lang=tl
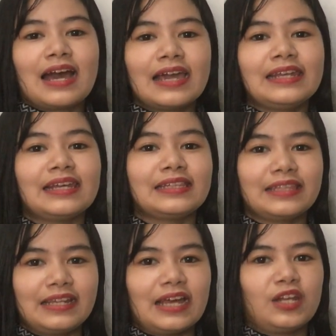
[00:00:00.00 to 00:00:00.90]
ay
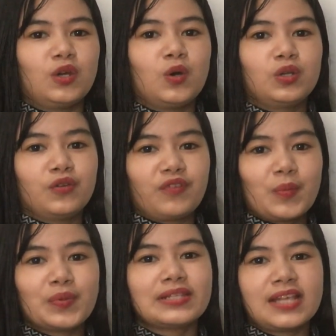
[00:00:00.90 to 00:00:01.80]
naitala noong
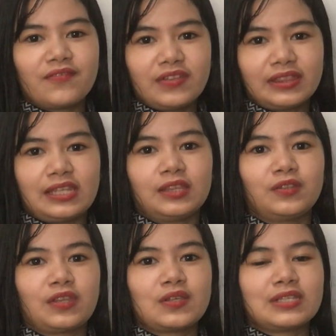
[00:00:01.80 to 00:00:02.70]
November 17,
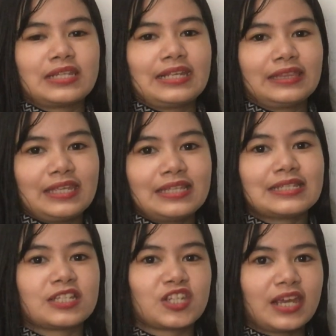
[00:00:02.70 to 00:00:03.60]

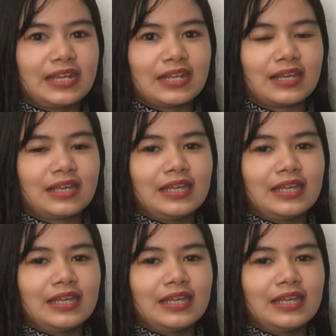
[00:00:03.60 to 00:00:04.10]
2019 sa China.